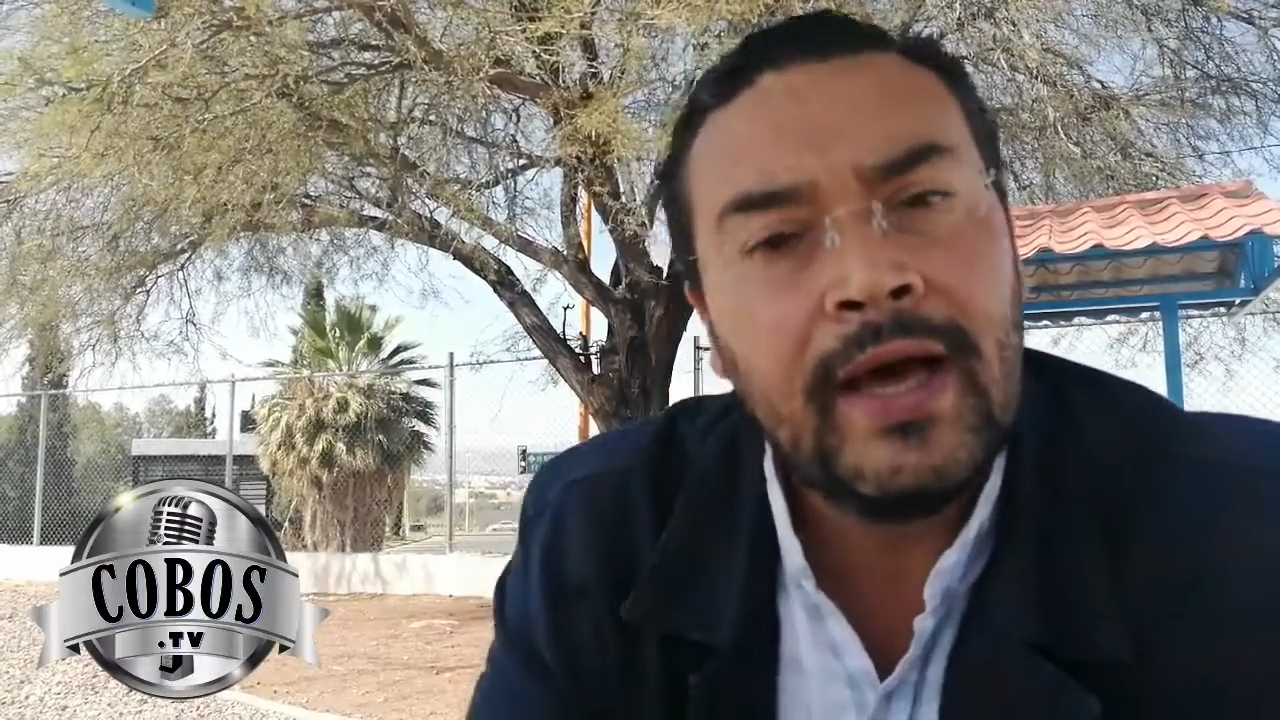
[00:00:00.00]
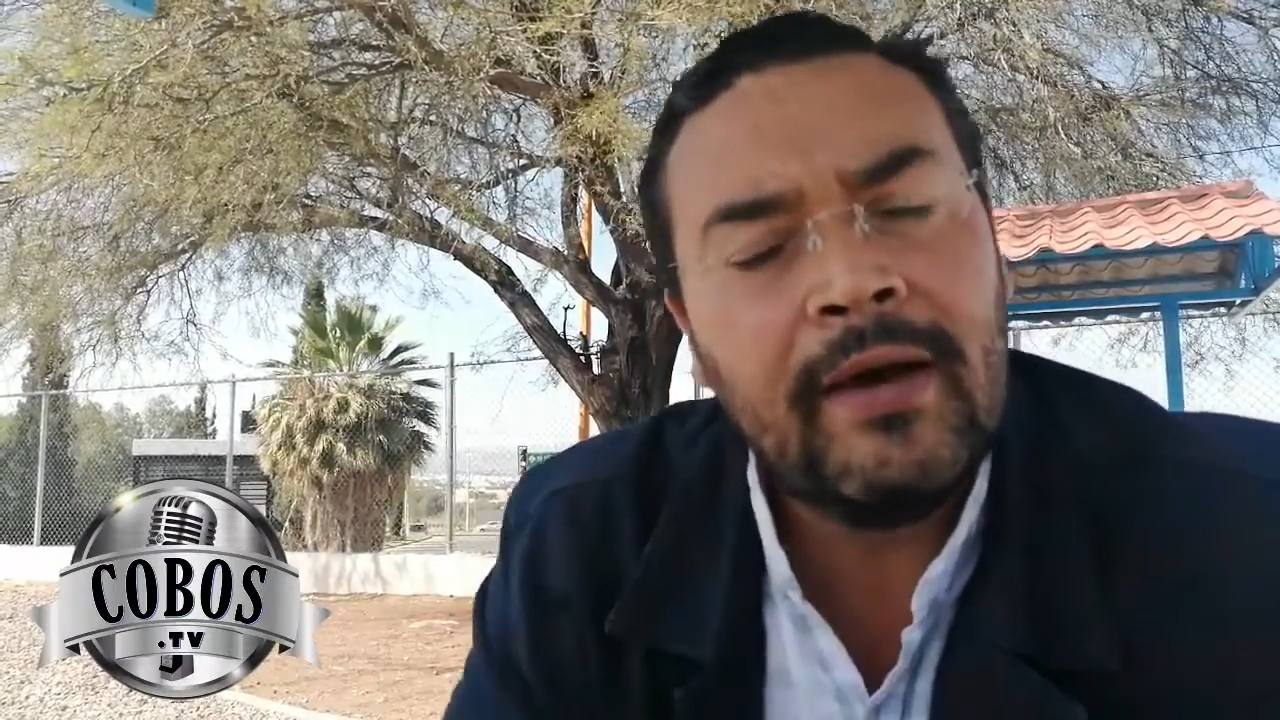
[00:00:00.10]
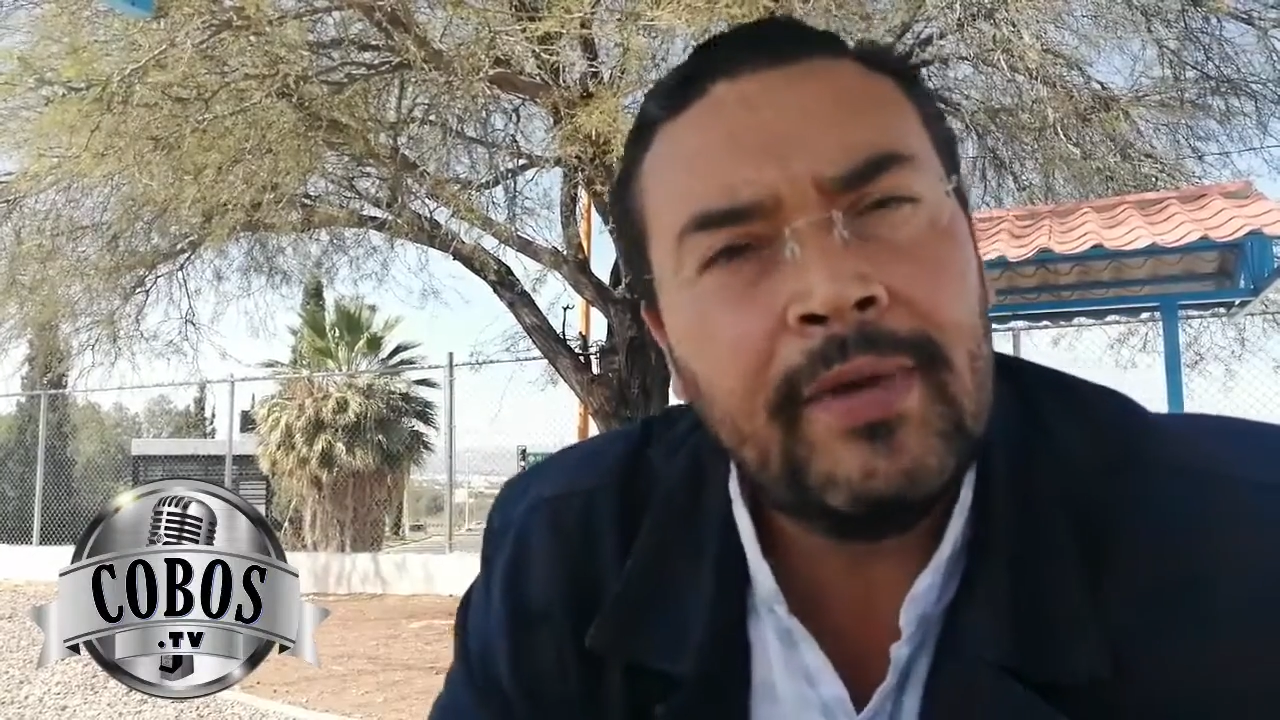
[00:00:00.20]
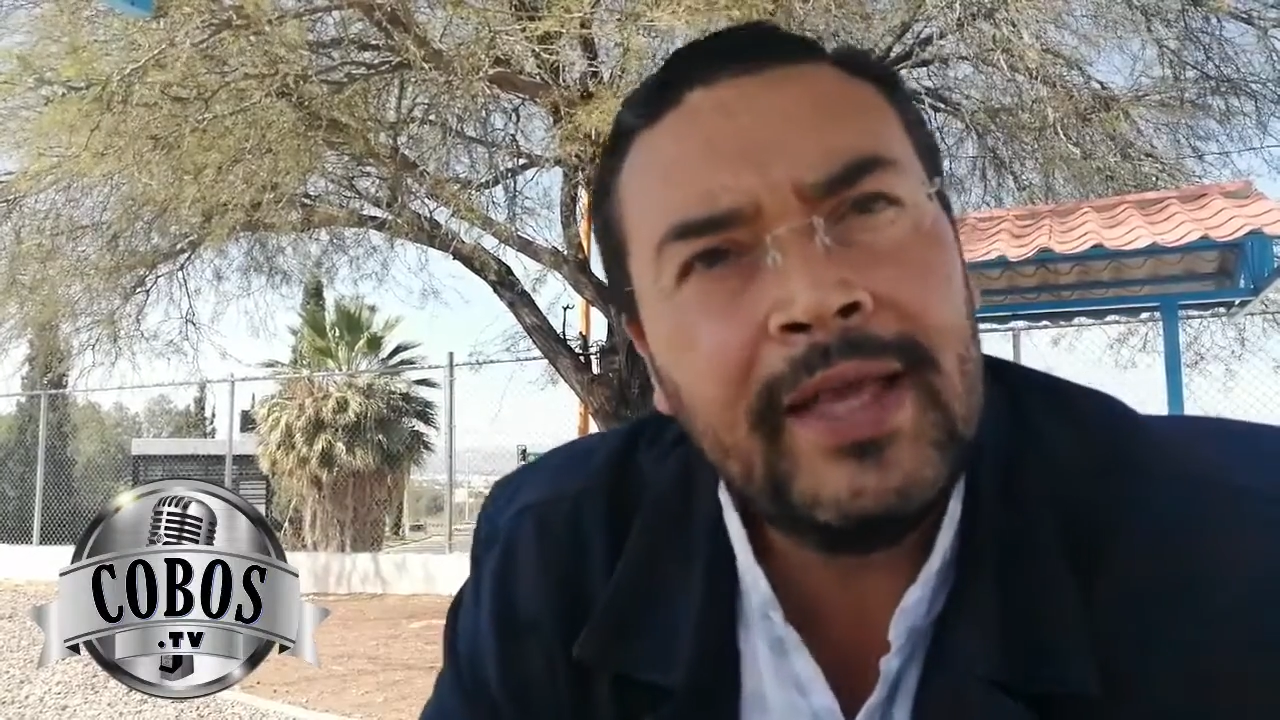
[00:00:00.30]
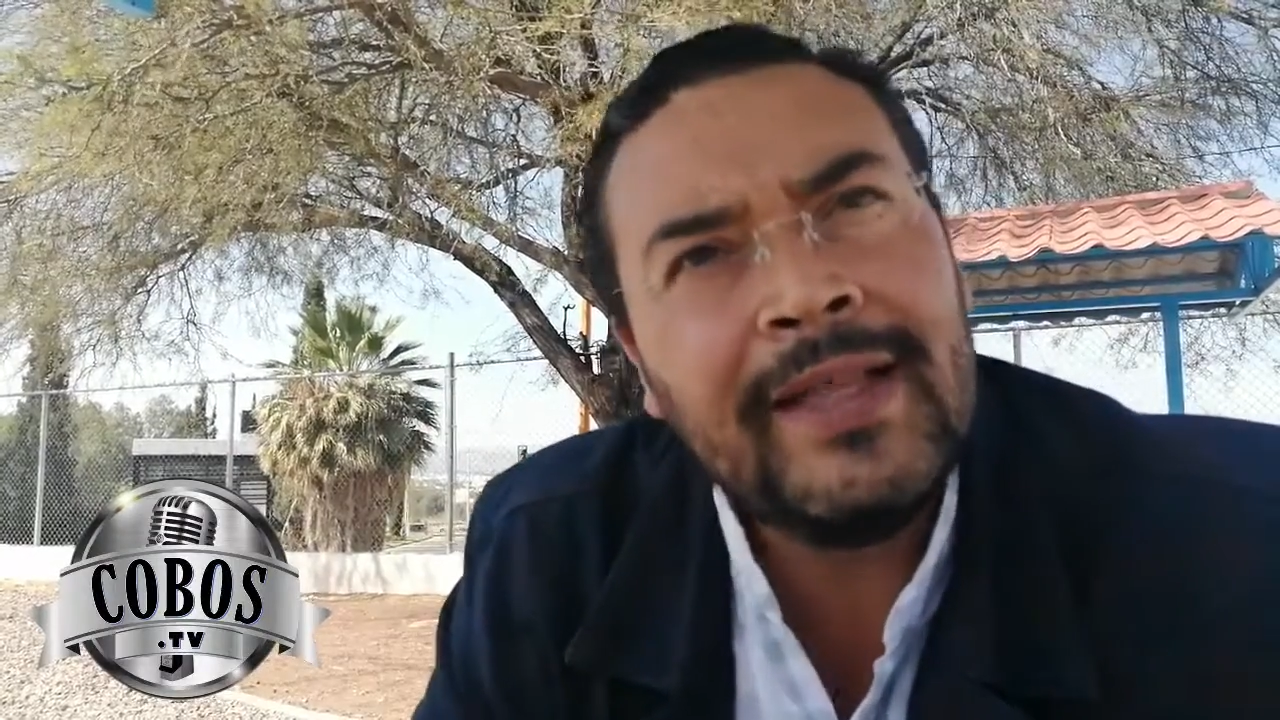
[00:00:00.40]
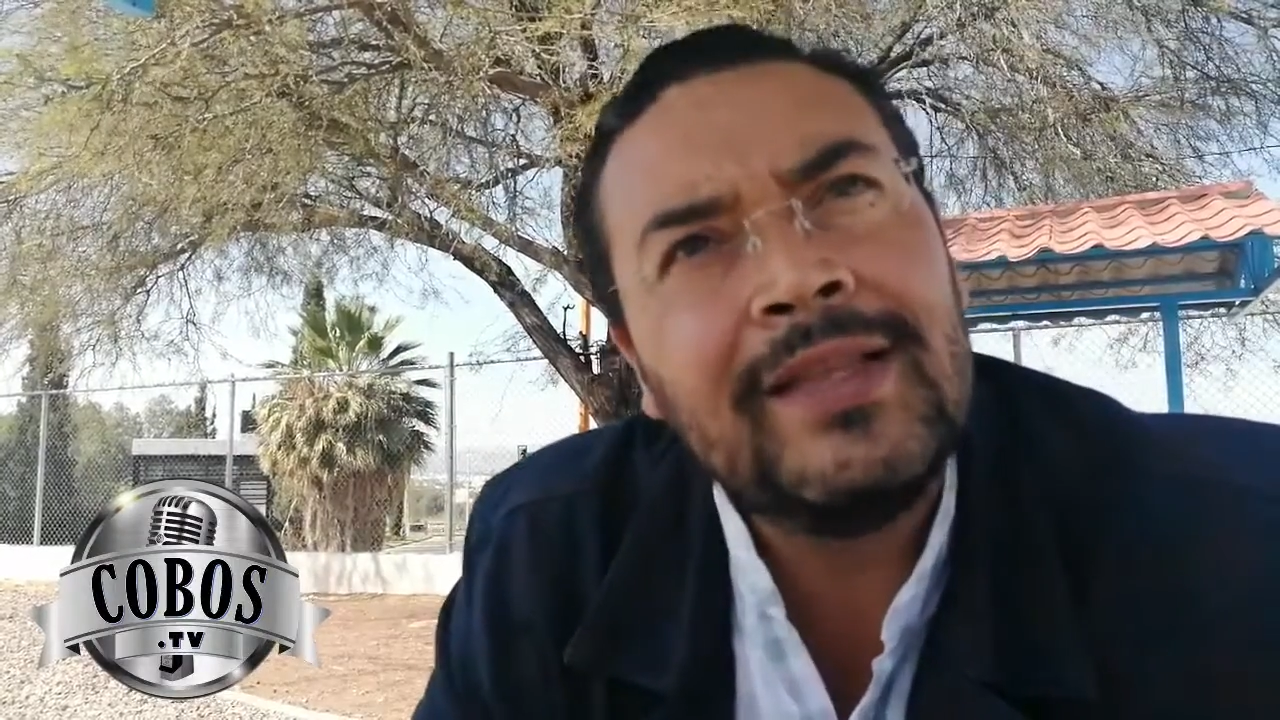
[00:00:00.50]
habría